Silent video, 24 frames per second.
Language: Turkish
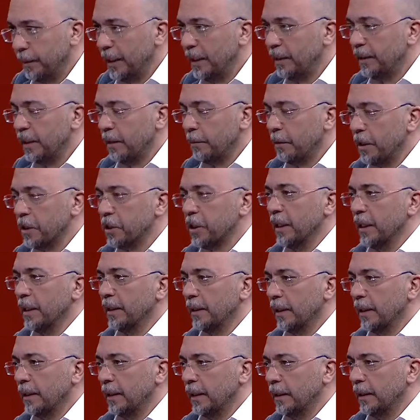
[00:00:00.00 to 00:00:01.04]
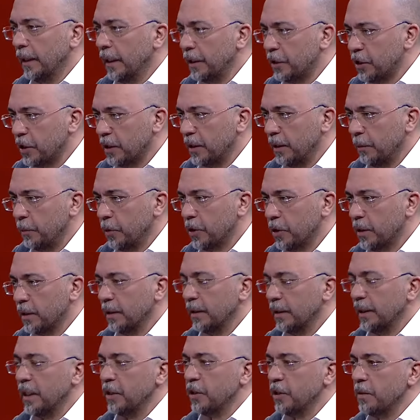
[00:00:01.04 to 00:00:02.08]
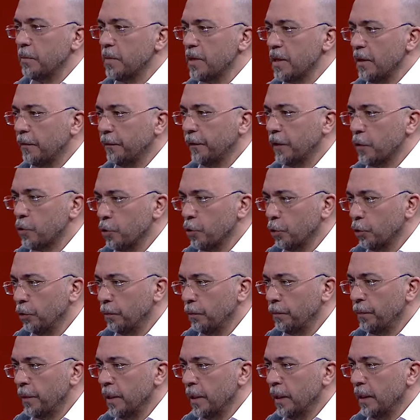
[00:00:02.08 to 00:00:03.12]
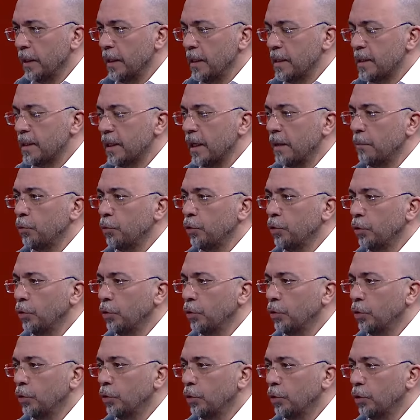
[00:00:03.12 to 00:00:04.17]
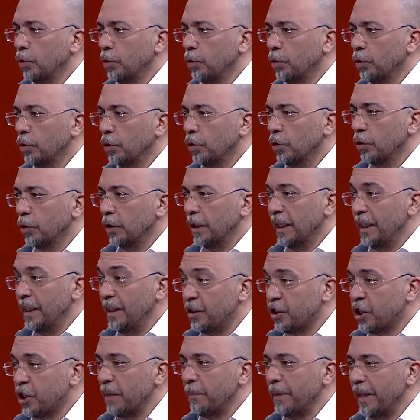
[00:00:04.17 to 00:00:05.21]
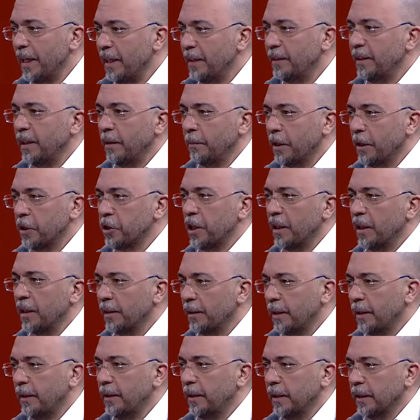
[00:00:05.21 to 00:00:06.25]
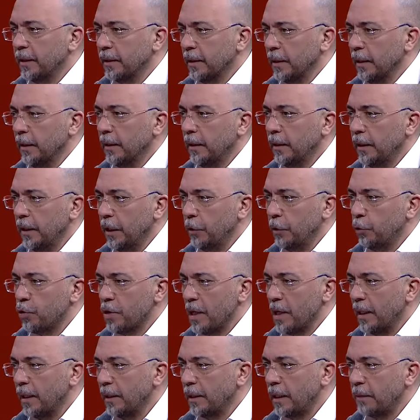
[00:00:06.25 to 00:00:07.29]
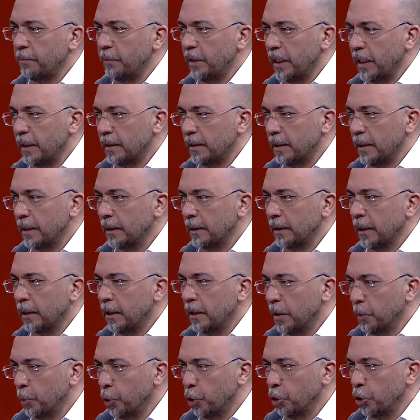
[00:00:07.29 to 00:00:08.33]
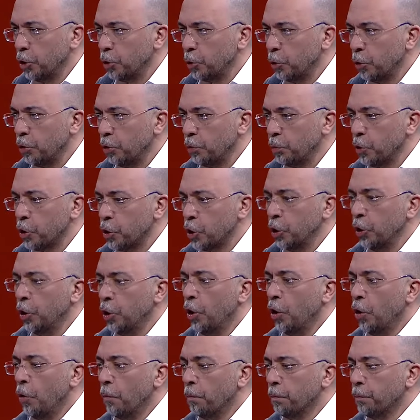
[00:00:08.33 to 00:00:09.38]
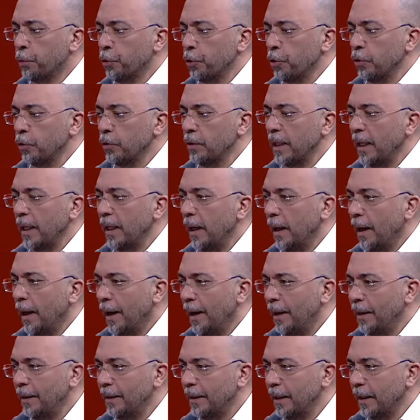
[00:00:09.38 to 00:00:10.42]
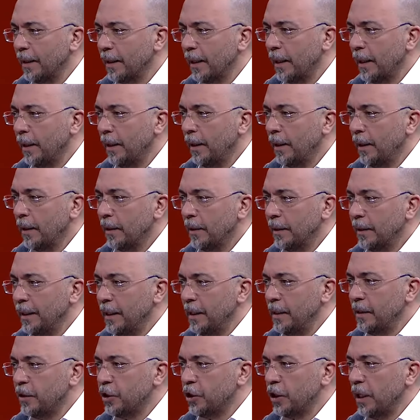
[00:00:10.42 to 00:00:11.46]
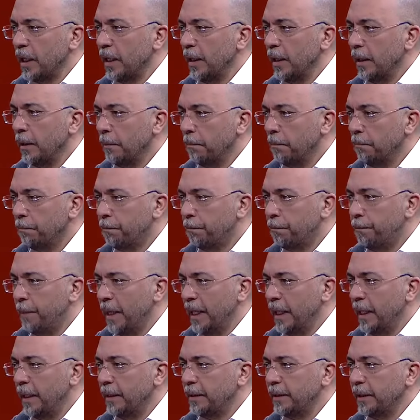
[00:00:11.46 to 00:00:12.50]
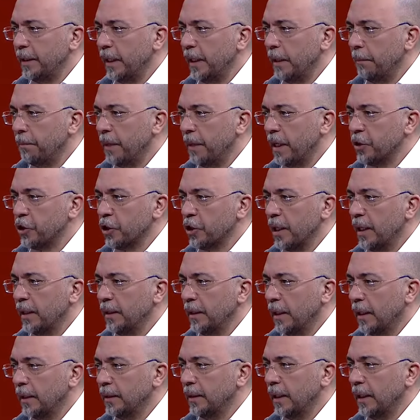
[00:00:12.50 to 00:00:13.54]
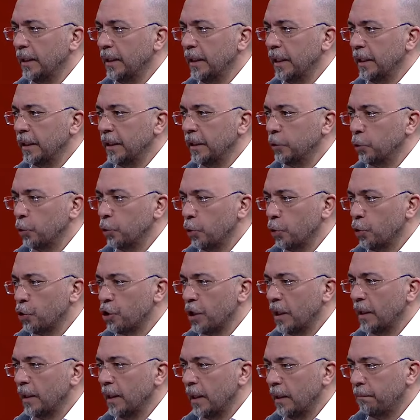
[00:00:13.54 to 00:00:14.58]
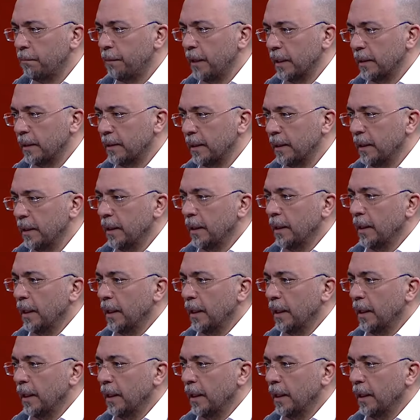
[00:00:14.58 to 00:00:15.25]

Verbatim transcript: belediye başkan adaylarını açıklamıştı. Geçtiğimiz hafta sonu İstanbul ilçe belediye başkan adayları da yine evet. düzenlenen bir etkinlikte kamuoyuna duyurulmuştu. Evet. Bugün de Ankara ilçe belediye başkan adaylarını duyuracak AK Parti.